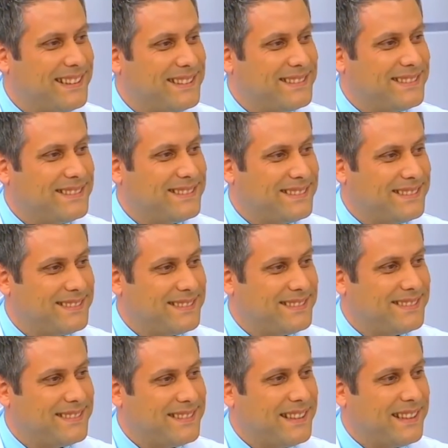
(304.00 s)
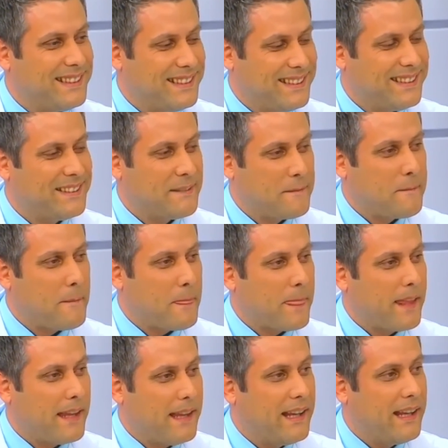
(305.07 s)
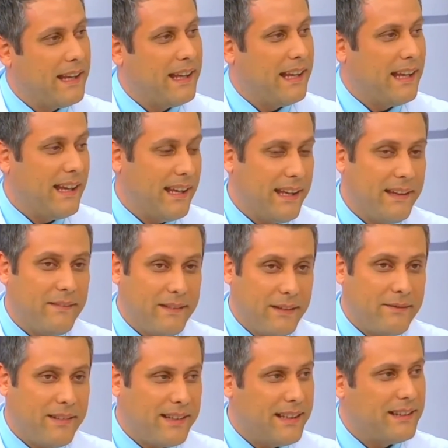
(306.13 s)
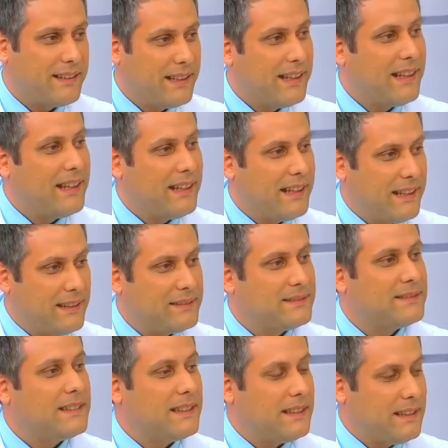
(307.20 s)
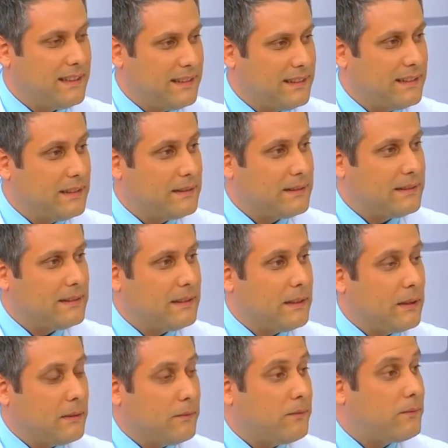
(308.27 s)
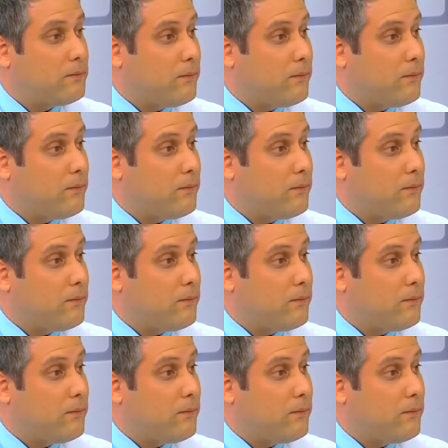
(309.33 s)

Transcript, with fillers: os fixos. É impressionante, né? É, é tá é, tudo aqui, é só você colocar lá a casa e ele liga, né?